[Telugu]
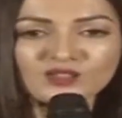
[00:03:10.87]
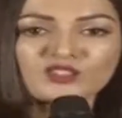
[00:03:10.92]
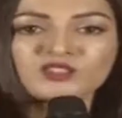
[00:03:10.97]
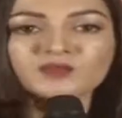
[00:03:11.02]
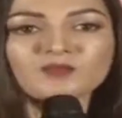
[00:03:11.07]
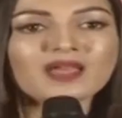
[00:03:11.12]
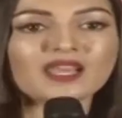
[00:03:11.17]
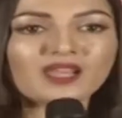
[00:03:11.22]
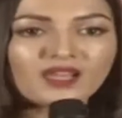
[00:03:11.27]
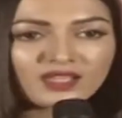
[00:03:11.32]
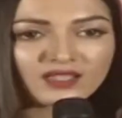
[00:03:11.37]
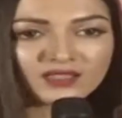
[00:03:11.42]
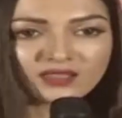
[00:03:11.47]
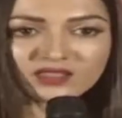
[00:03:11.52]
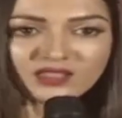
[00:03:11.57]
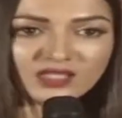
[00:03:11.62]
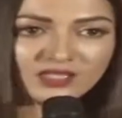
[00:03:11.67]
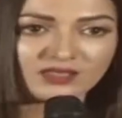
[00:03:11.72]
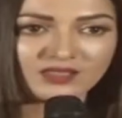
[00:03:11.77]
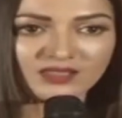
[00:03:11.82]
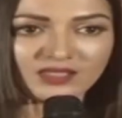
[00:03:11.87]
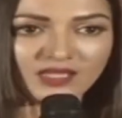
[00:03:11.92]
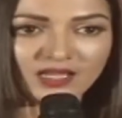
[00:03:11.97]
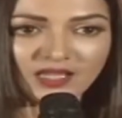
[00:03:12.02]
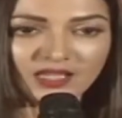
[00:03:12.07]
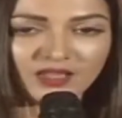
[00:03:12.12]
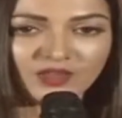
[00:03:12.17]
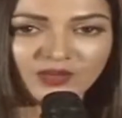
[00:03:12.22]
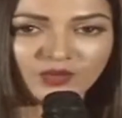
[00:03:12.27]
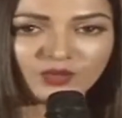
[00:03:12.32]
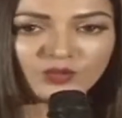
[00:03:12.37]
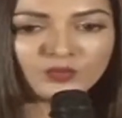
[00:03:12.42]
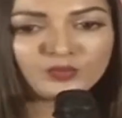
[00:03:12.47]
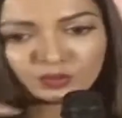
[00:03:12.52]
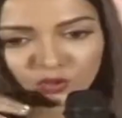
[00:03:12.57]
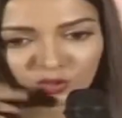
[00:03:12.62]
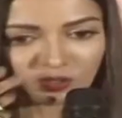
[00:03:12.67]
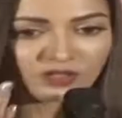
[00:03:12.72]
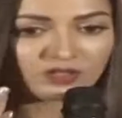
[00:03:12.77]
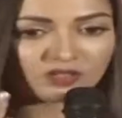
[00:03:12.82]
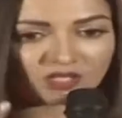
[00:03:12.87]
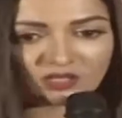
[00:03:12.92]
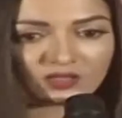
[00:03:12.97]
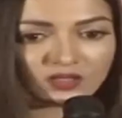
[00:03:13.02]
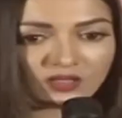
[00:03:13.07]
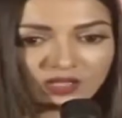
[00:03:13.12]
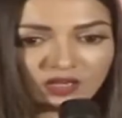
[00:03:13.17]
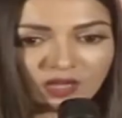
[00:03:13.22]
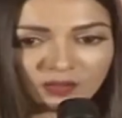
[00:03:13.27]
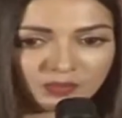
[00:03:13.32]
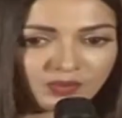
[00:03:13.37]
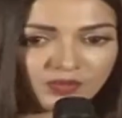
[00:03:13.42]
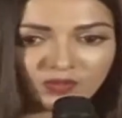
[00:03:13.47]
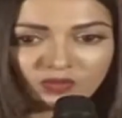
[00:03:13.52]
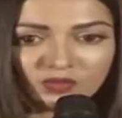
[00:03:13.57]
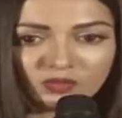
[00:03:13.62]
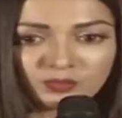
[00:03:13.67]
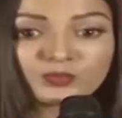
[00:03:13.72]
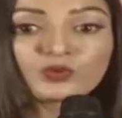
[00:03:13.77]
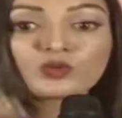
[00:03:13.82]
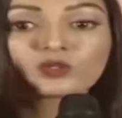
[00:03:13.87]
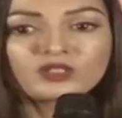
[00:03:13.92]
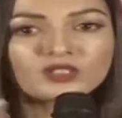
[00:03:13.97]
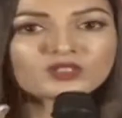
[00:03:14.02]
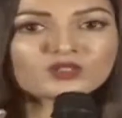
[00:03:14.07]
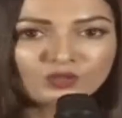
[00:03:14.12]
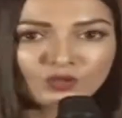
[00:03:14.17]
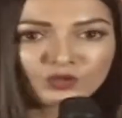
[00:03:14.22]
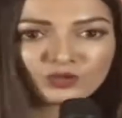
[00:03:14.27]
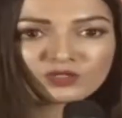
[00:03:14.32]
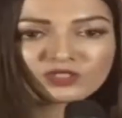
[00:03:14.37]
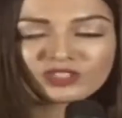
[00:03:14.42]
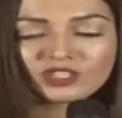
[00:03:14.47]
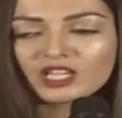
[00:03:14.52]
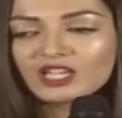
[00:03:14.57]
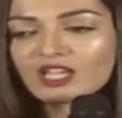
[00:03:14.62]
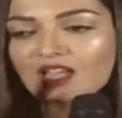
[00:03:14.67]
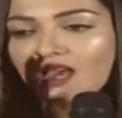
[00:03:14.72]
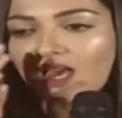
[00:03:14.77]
స్మెల్లింగ్ సెన్స్ లేదు పుట్టినప్పుడు పుట్టిన నుంచి